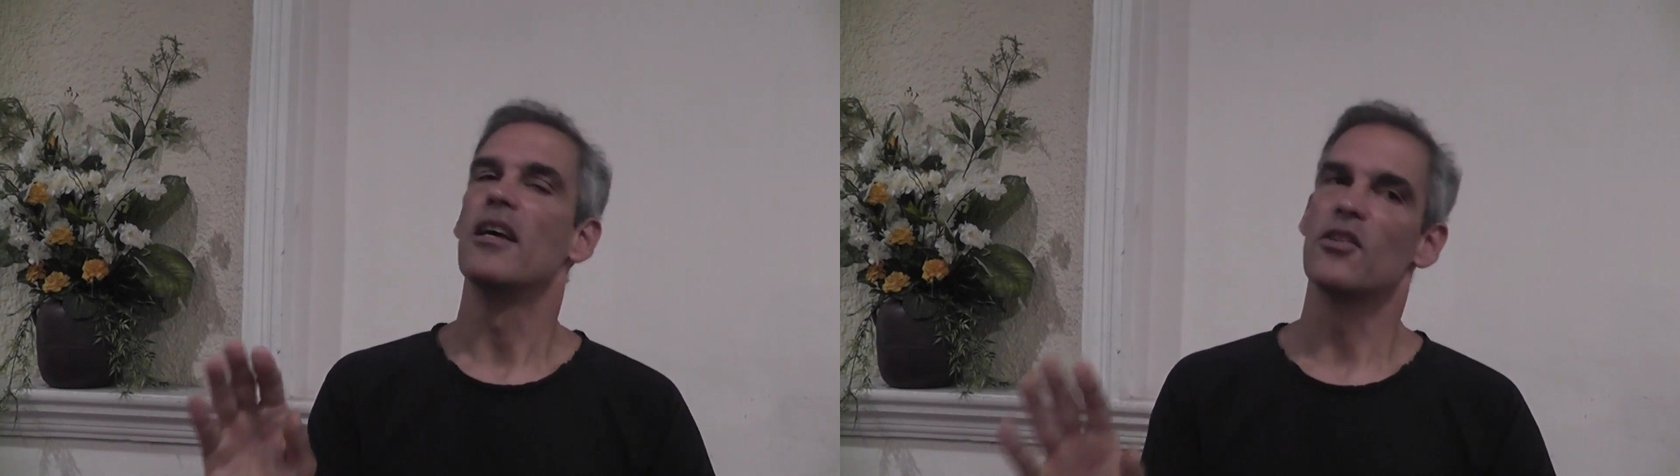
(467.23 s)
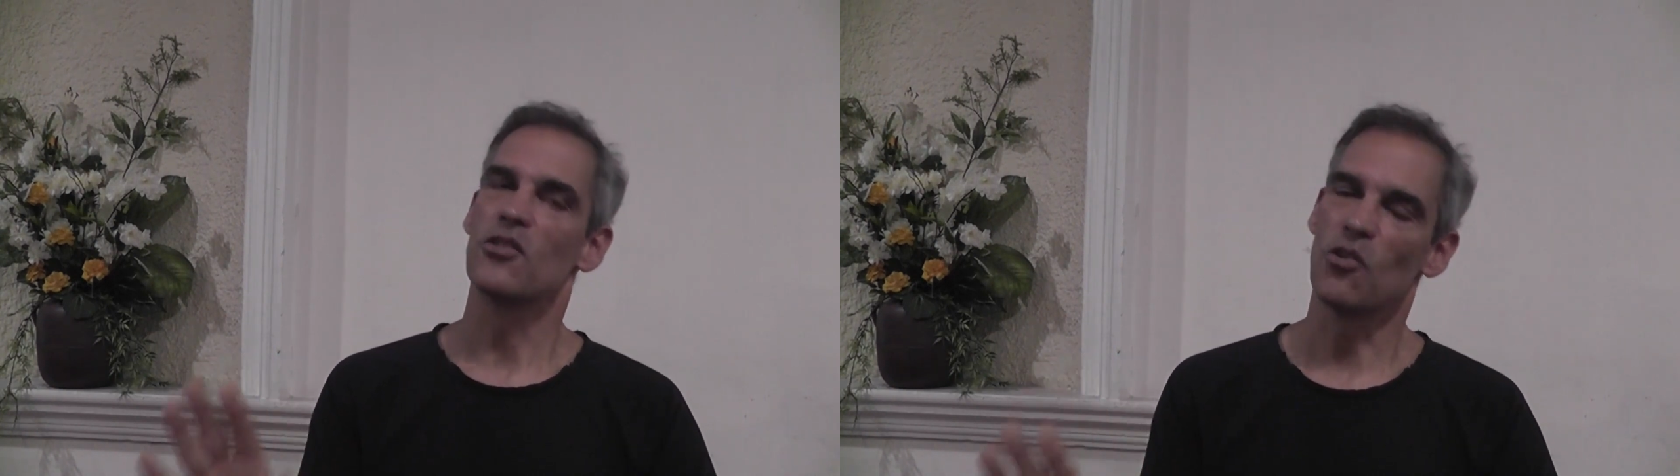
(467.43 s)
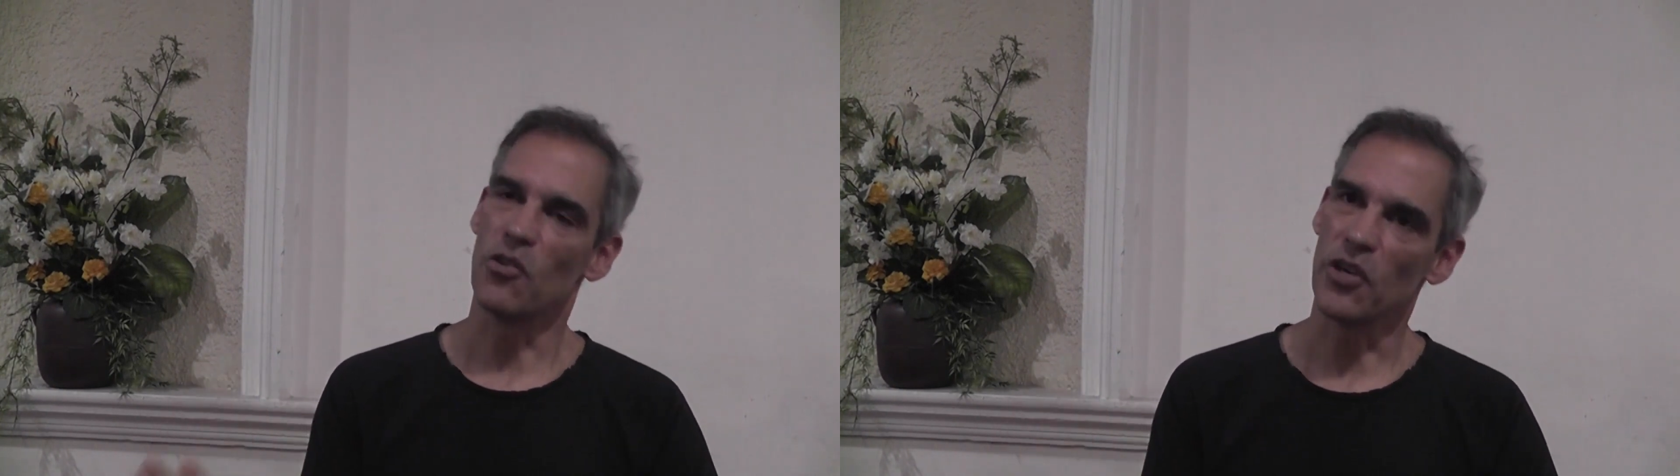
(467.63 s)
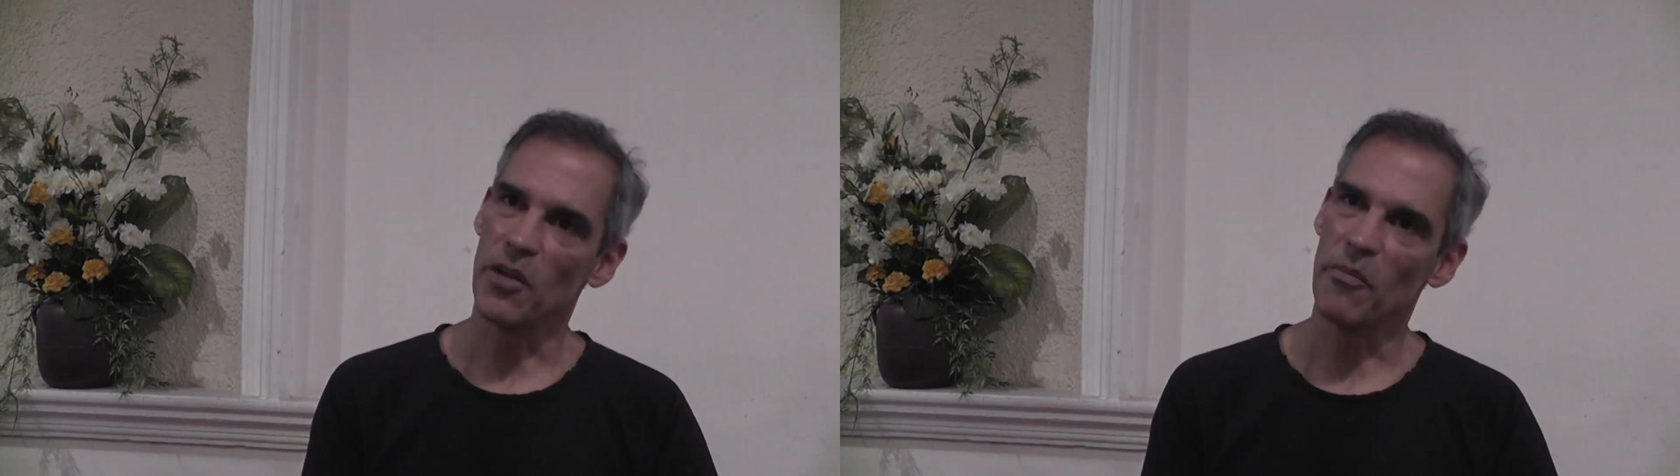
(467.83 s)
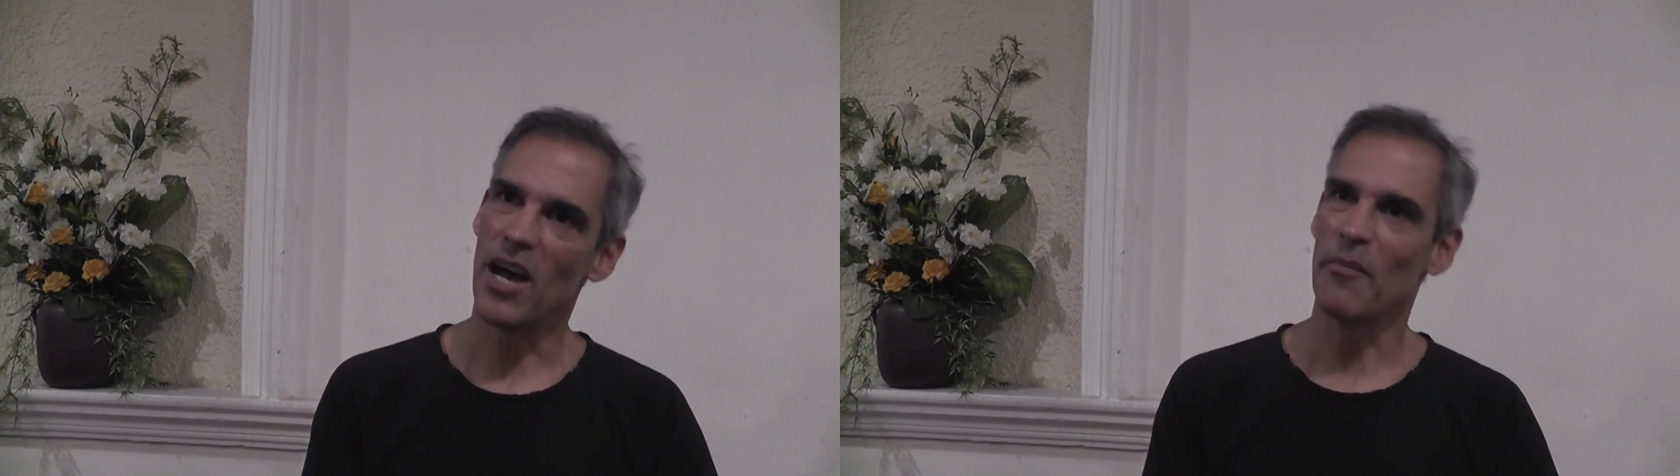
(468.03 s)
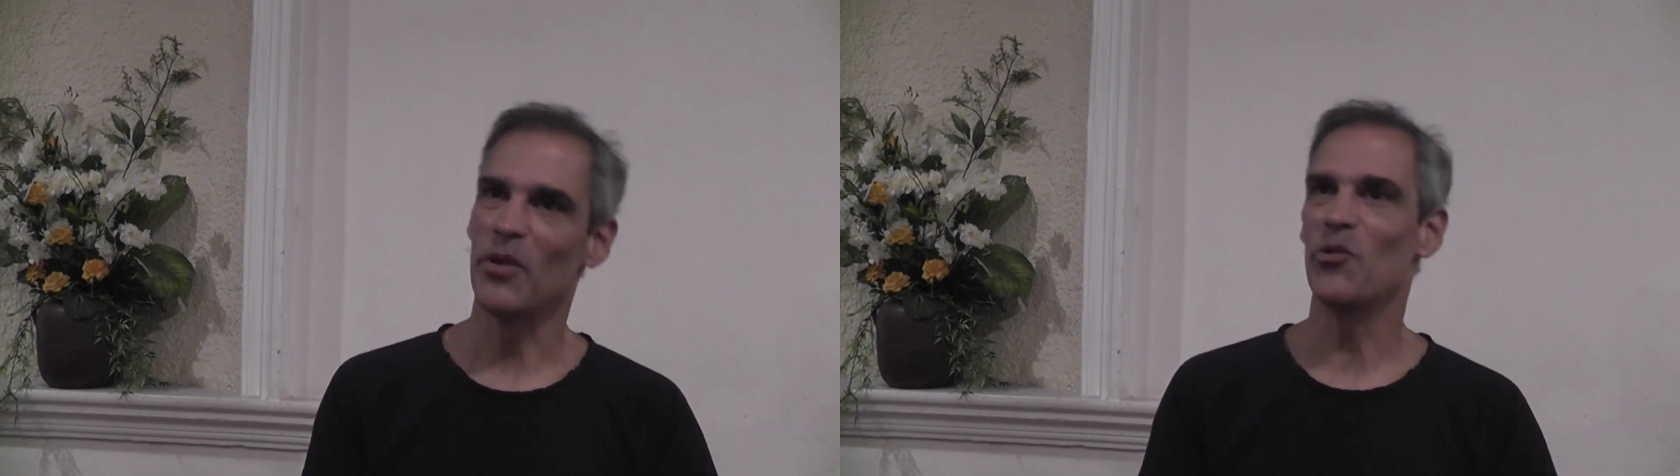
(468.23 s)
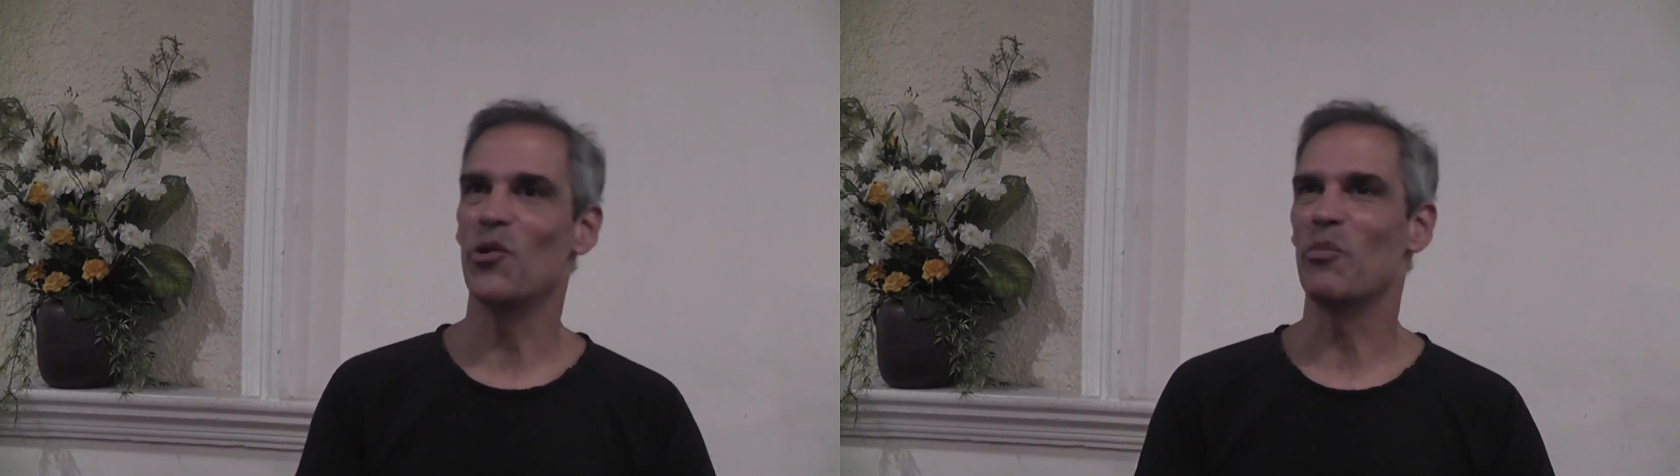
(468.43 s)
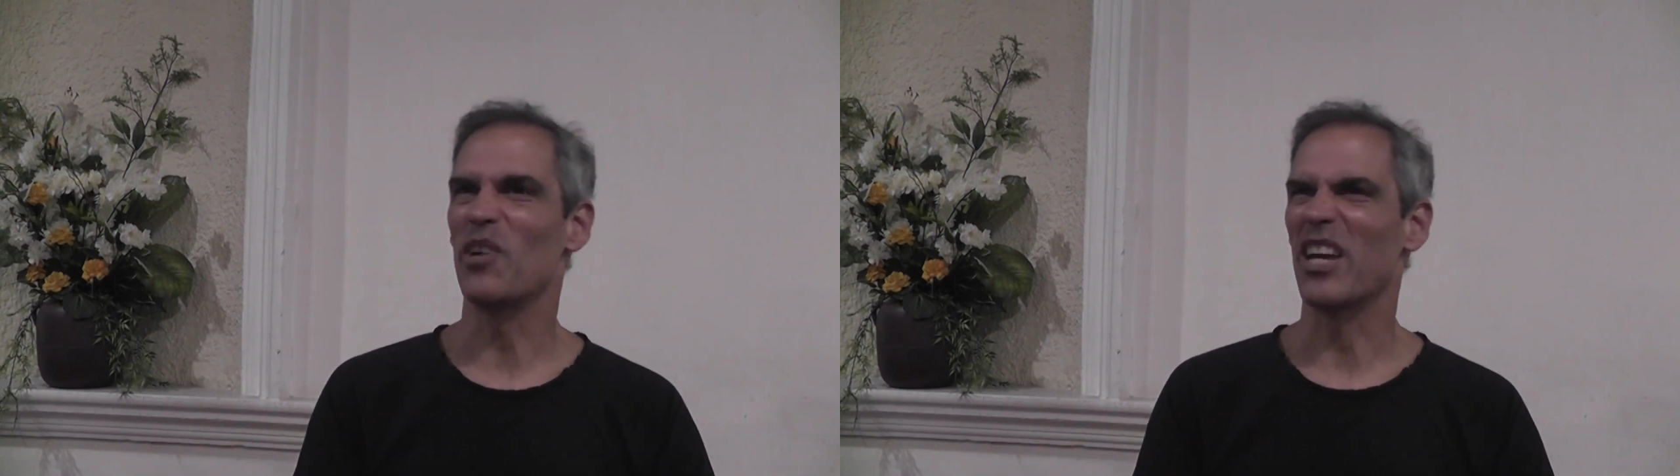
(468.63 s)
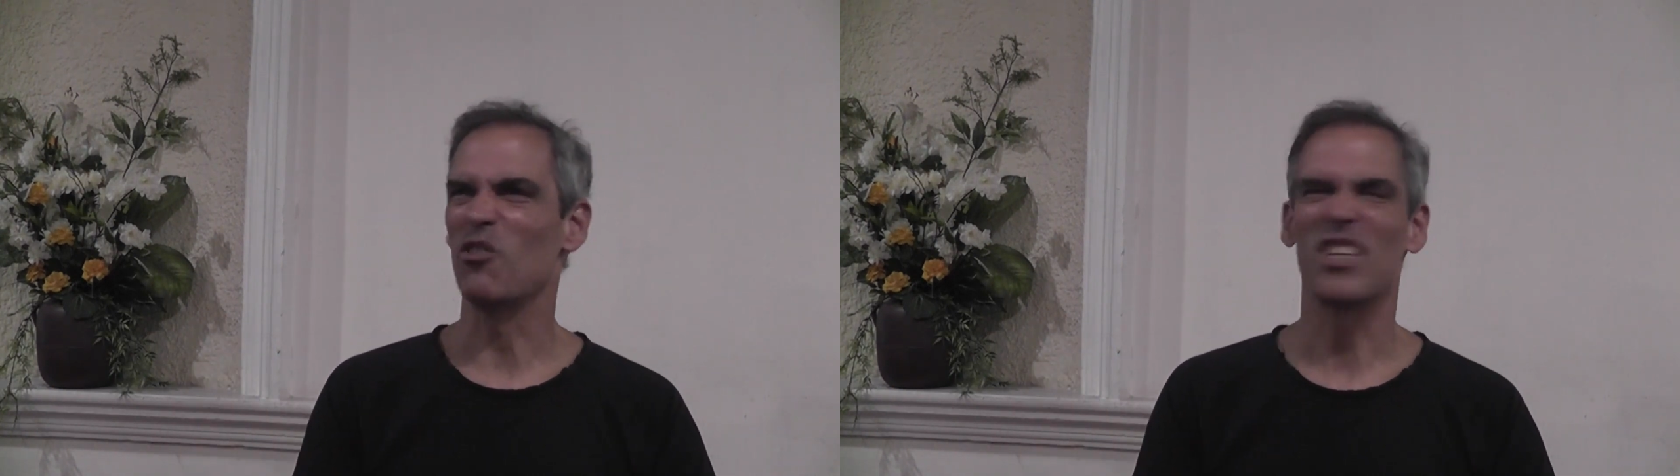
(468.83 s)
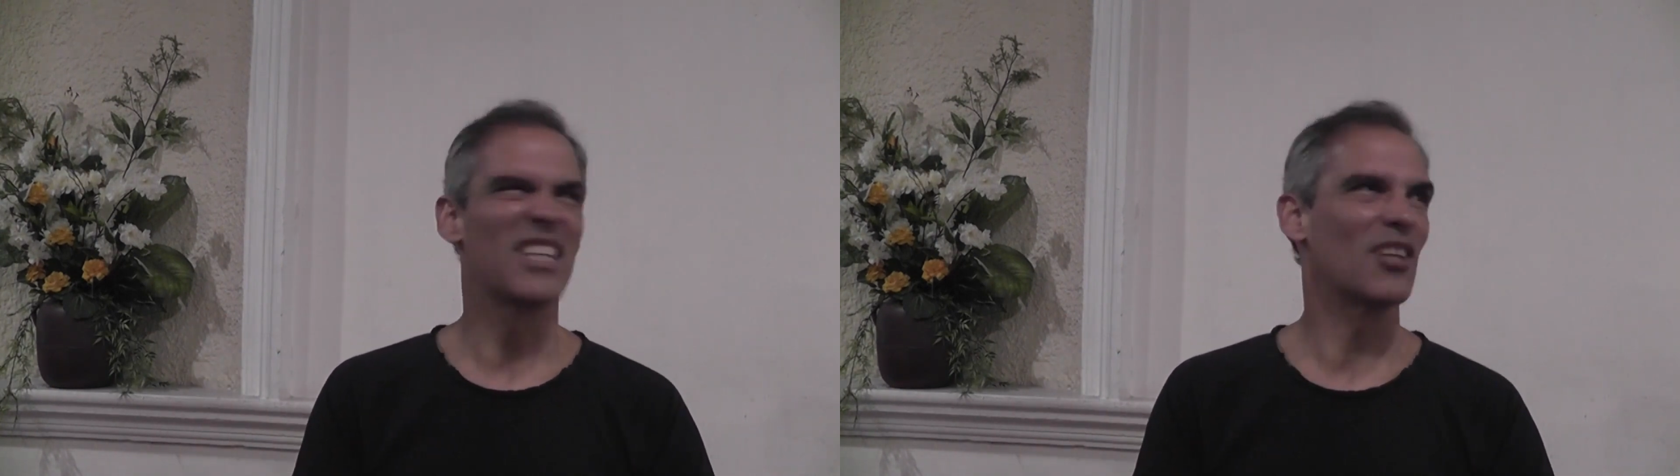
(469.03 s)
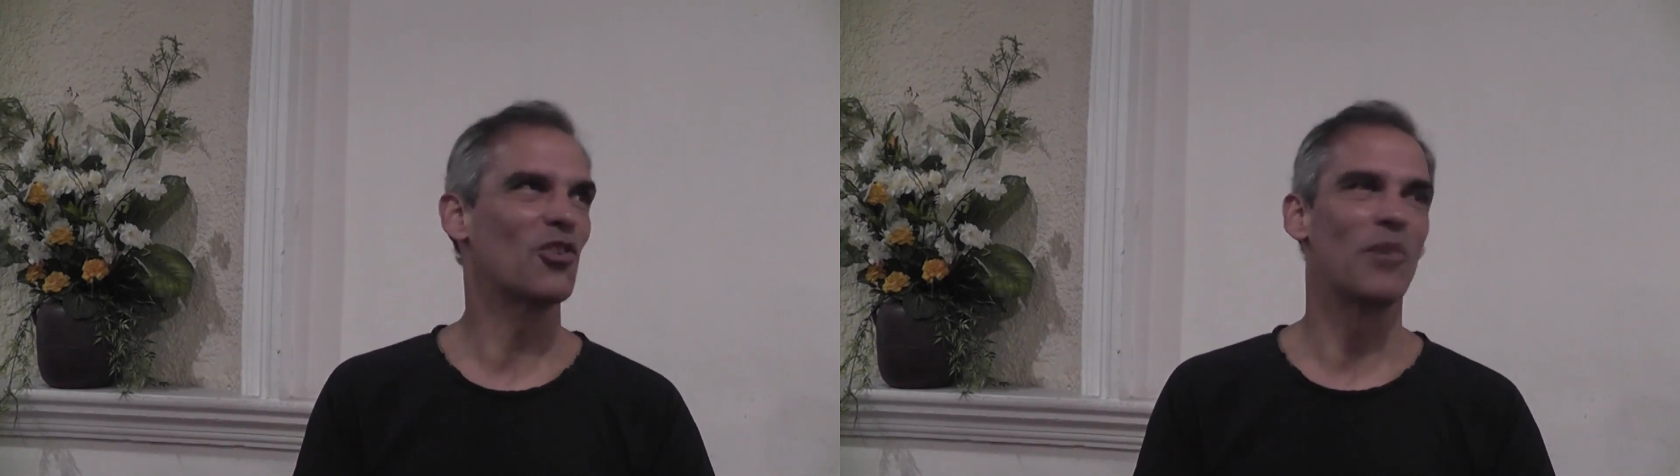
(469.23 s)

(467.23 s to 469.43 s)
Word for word: sonríes más a menudo porque no te estás